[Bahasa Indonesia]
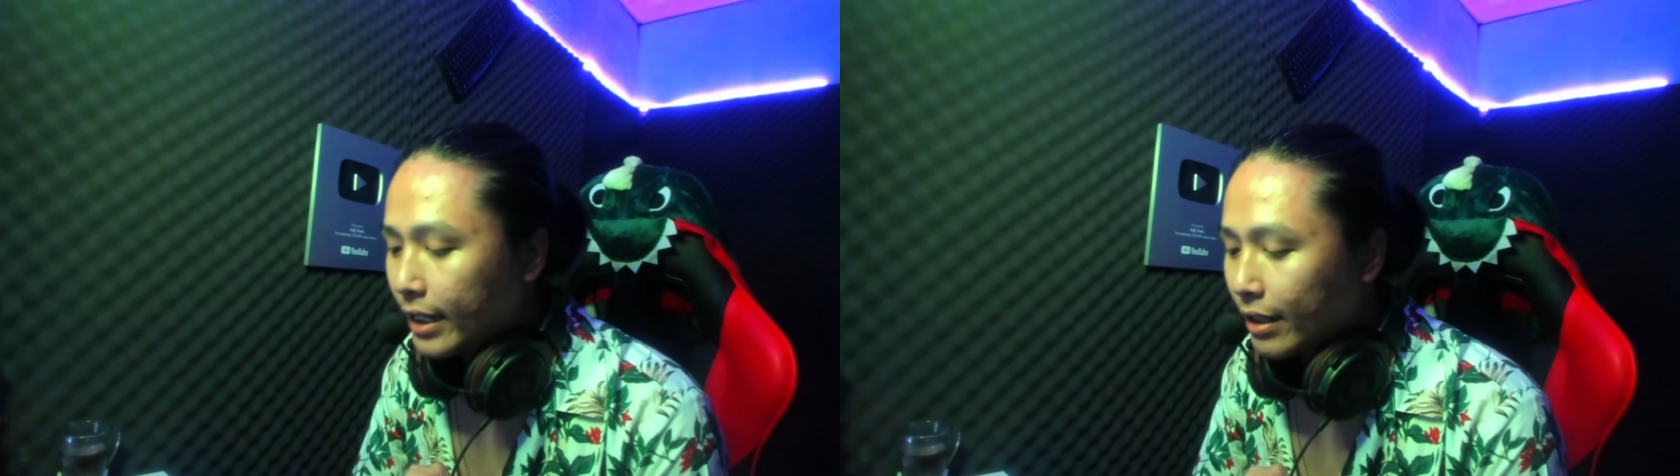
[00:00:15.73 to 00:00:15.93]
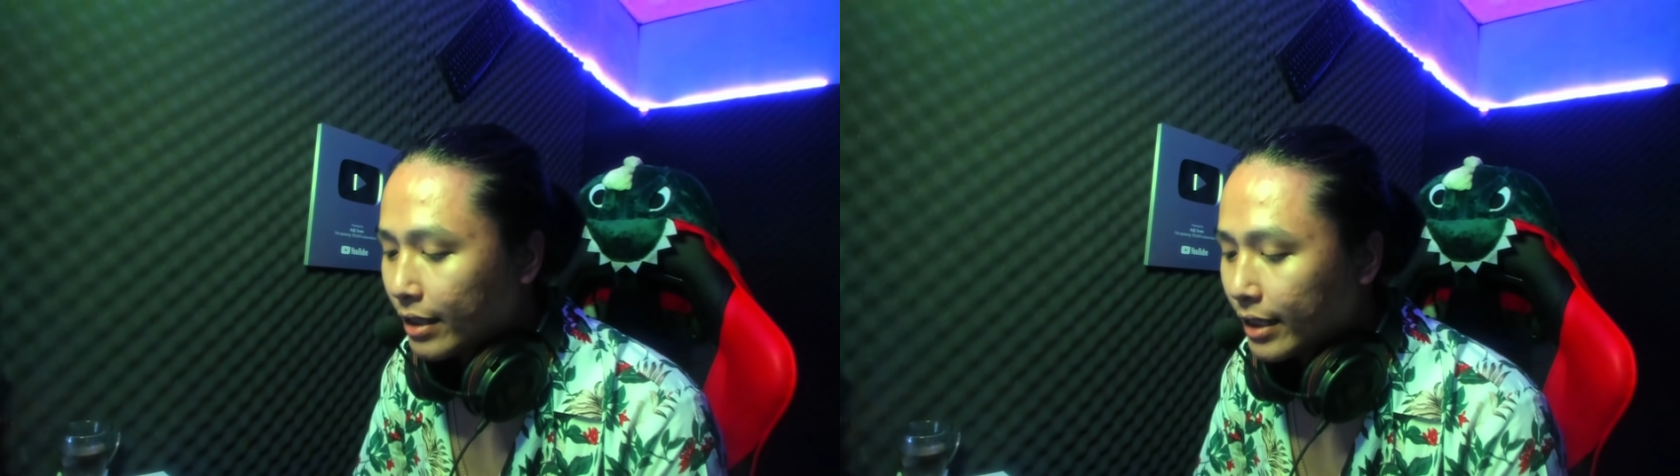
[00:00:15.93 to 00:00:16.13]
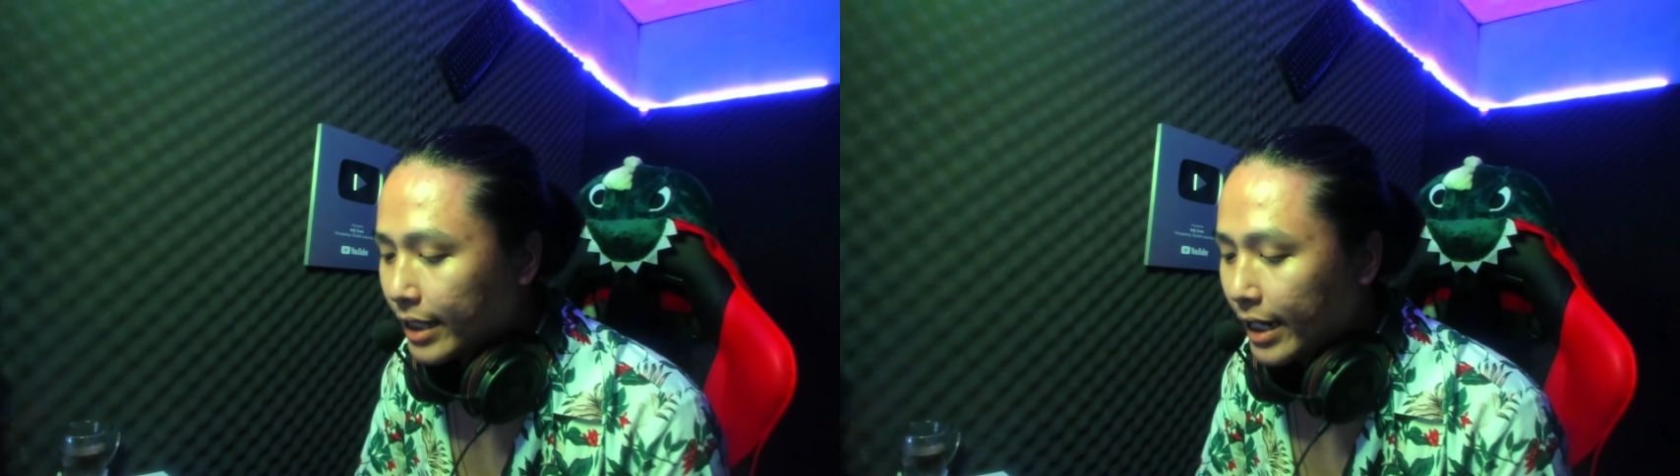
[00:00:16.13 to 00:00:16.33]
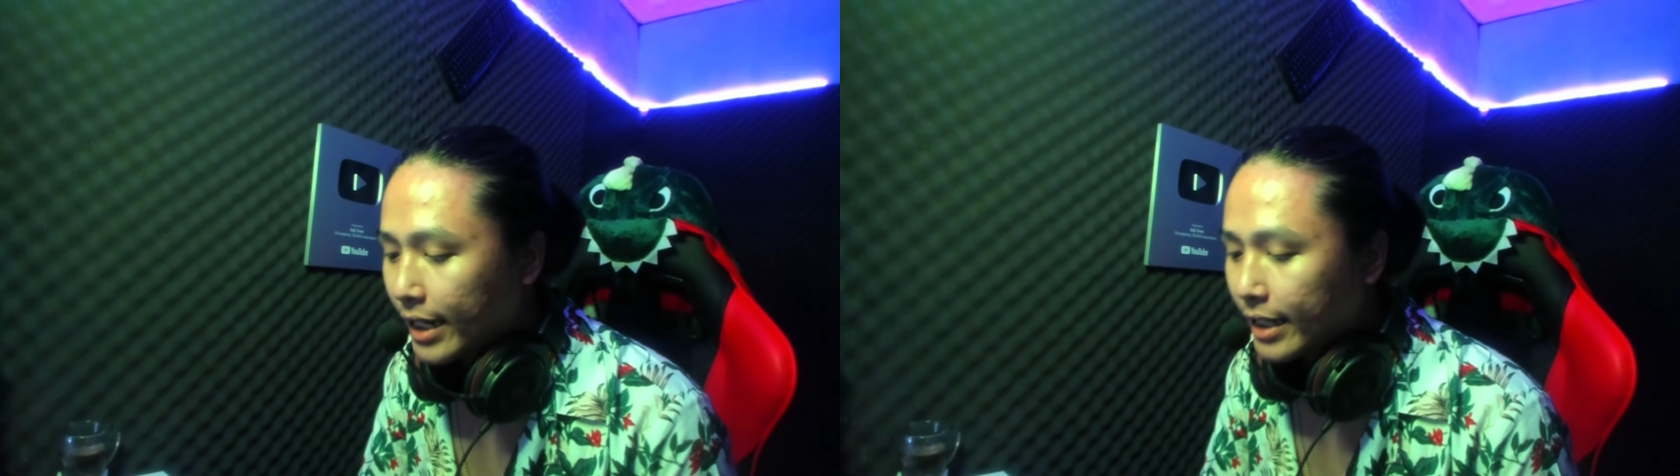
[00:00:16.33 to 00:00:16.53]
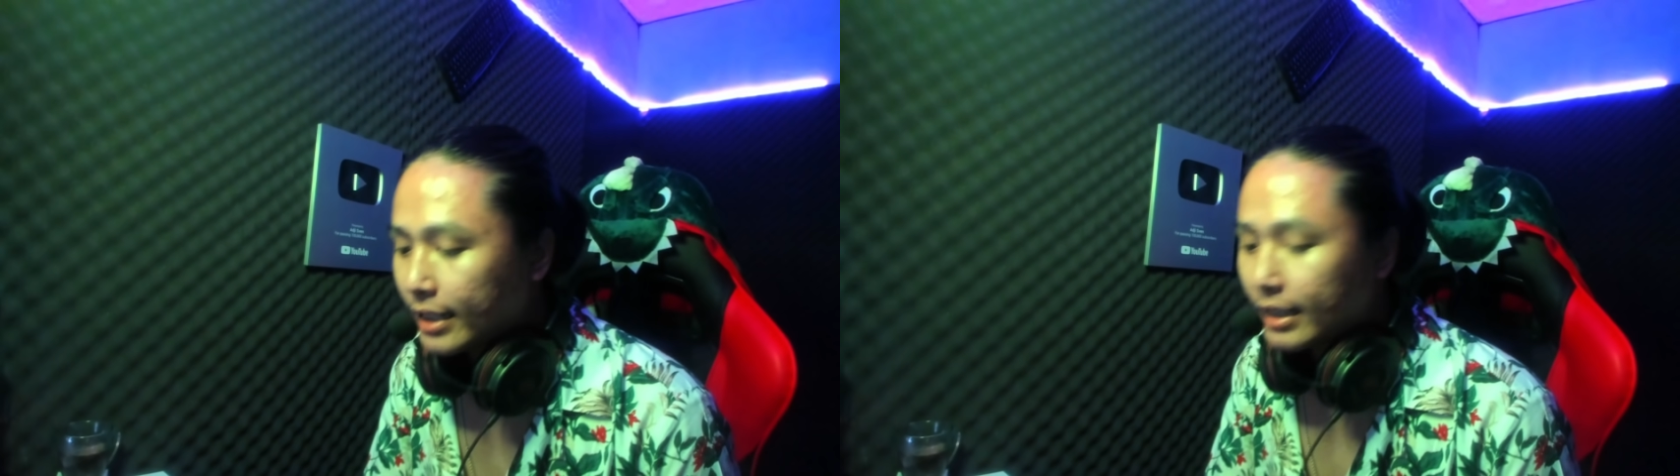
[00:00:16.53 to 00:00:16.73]

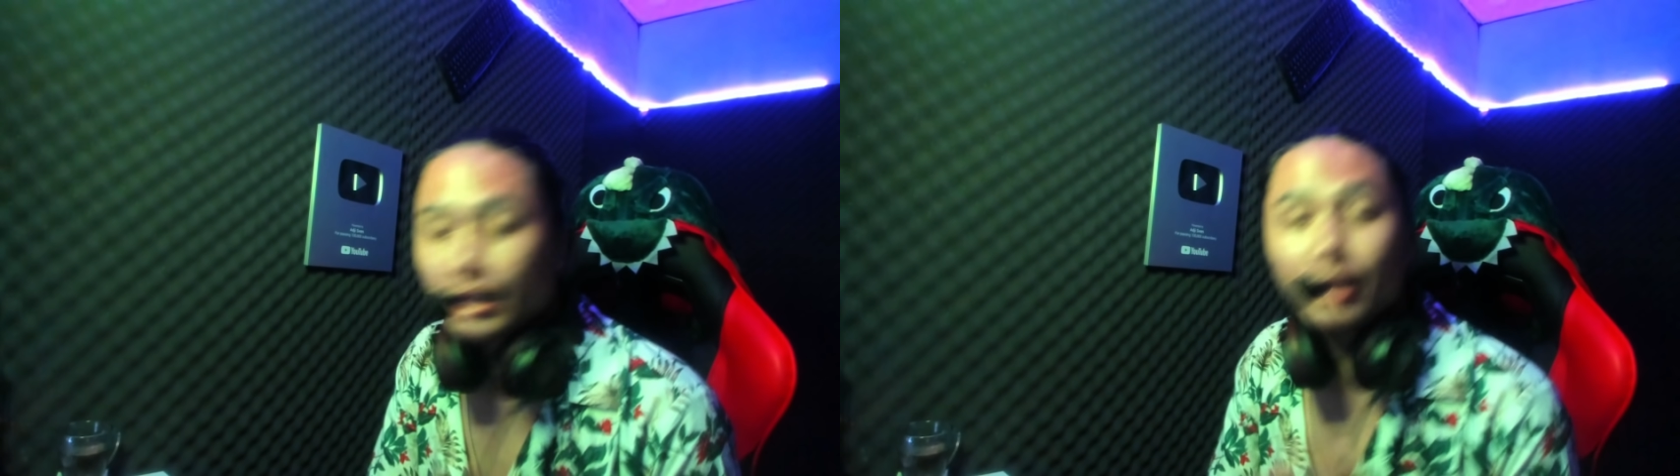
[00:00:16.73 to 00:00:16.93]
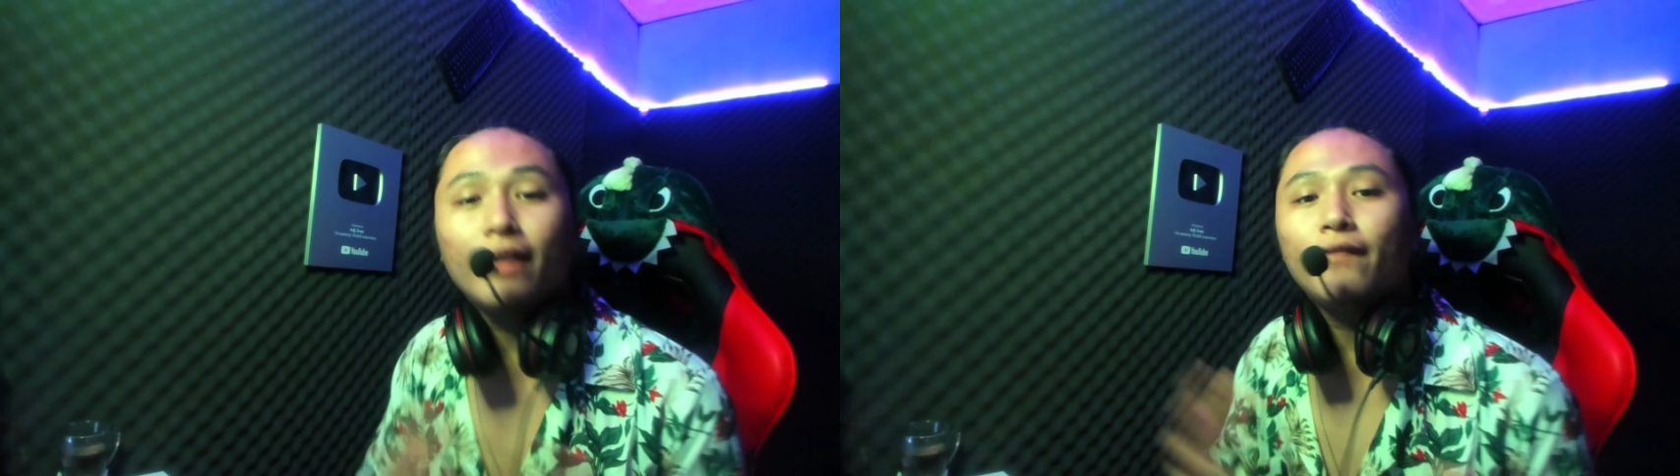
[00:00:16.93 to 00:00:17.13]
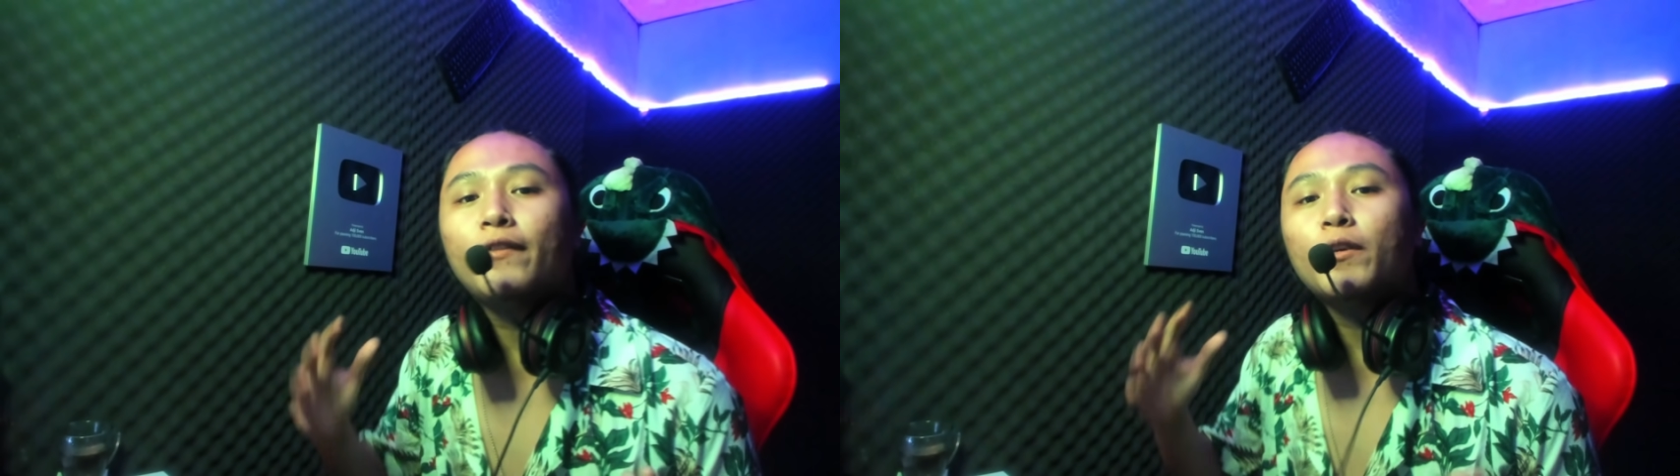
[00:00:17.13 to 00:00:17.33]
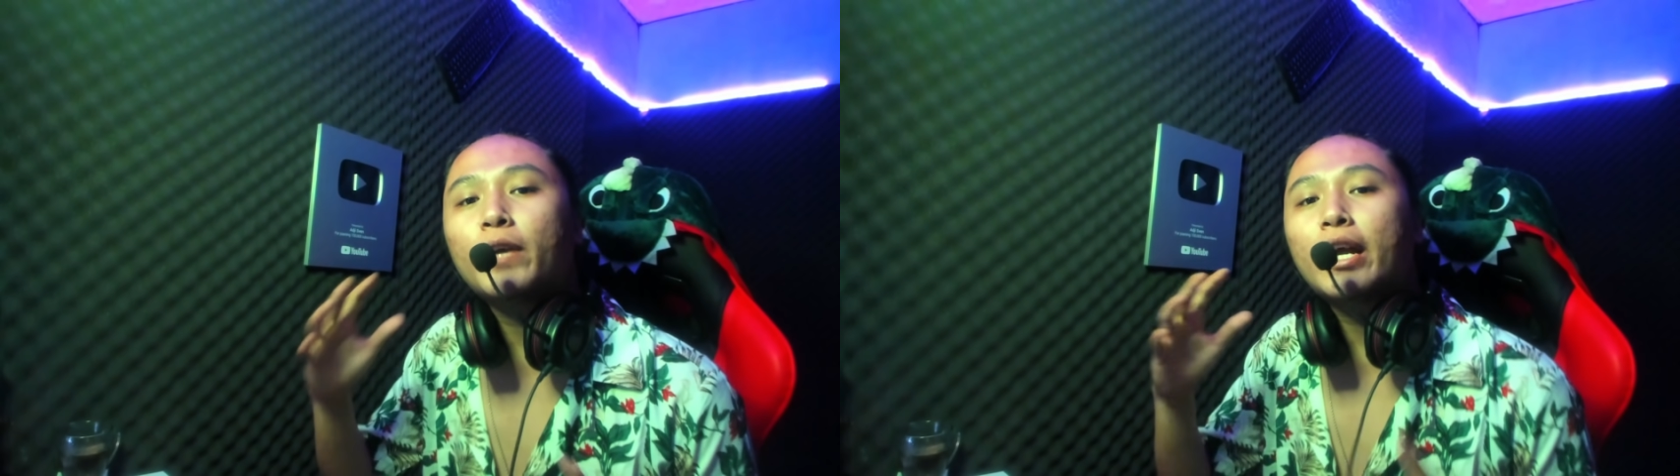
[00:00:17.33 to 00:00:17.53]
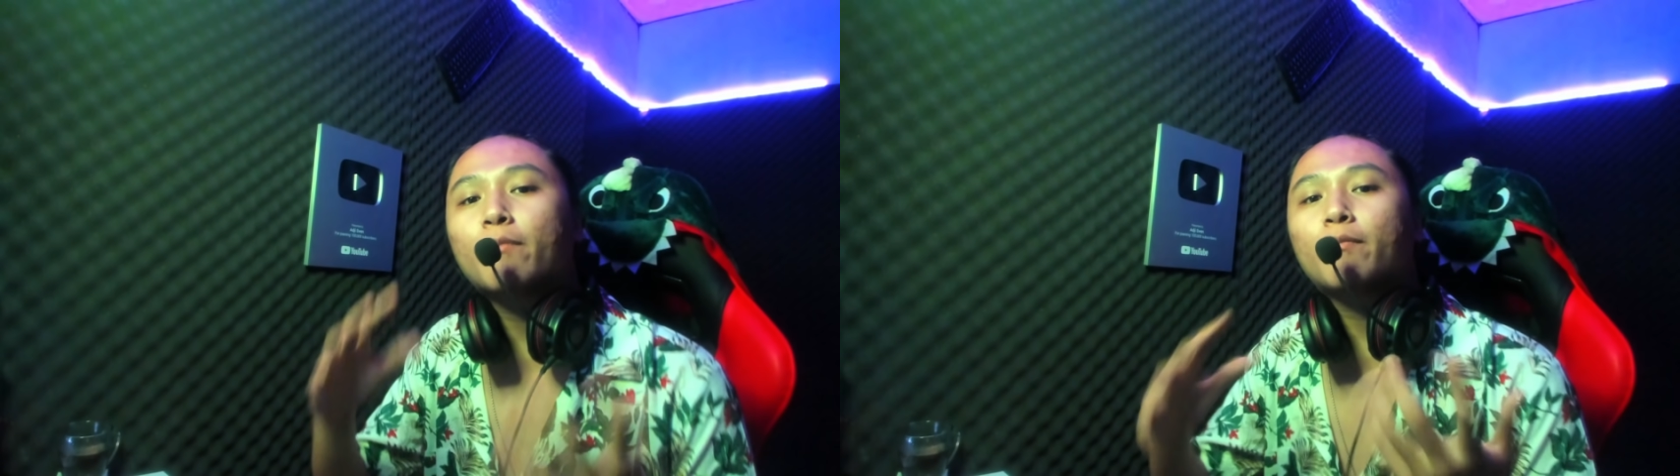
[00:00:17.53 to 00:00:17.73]
konten review
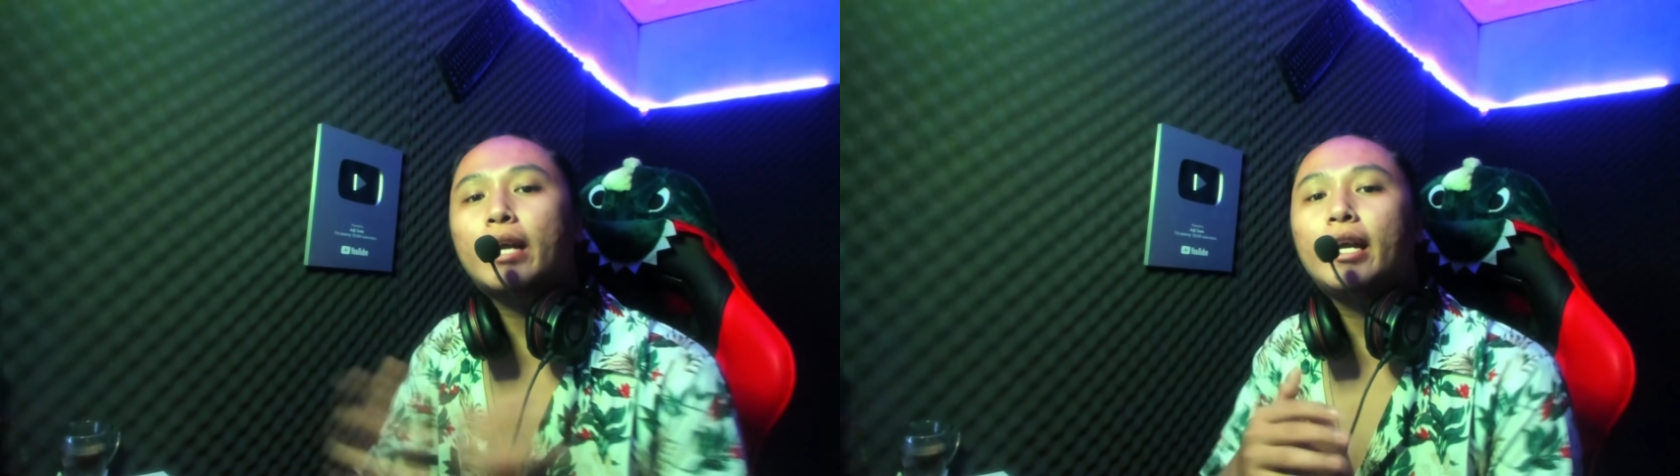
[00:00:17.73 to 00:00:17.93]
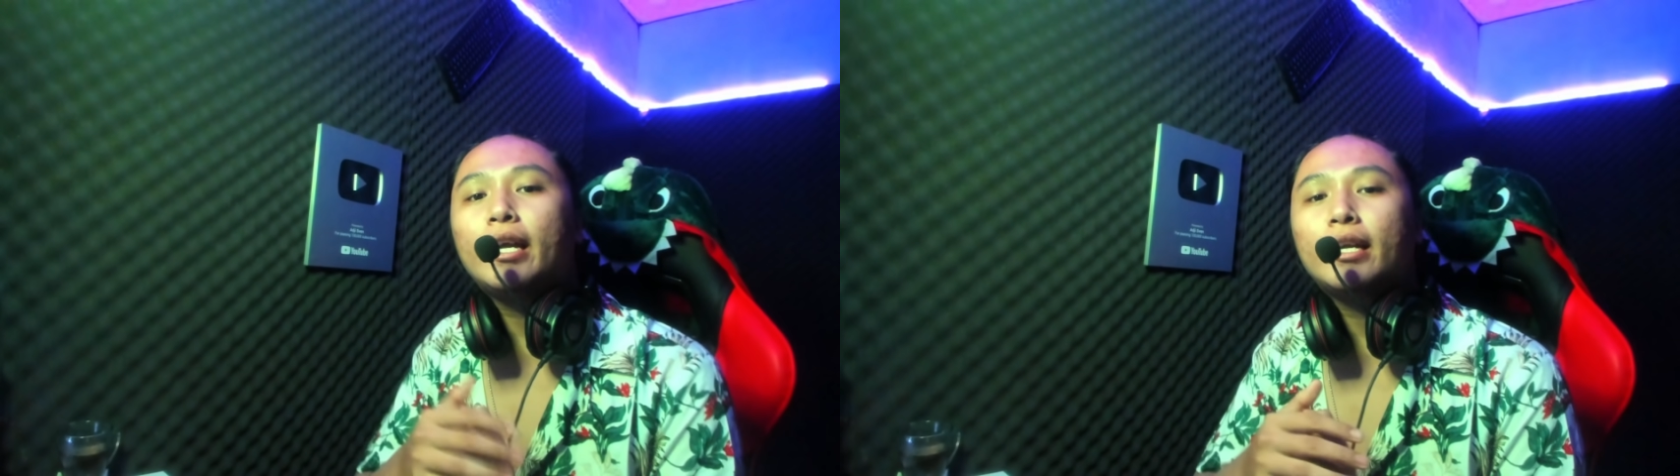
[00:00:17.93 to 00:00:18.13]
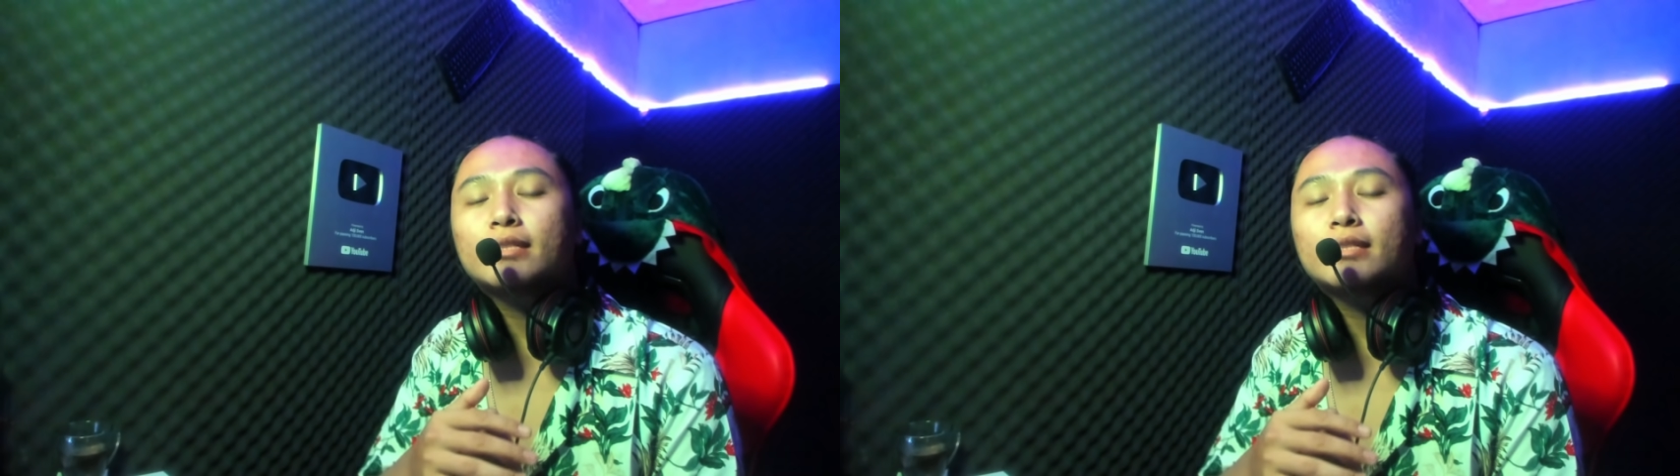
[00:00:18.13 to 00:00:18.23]
gameplay.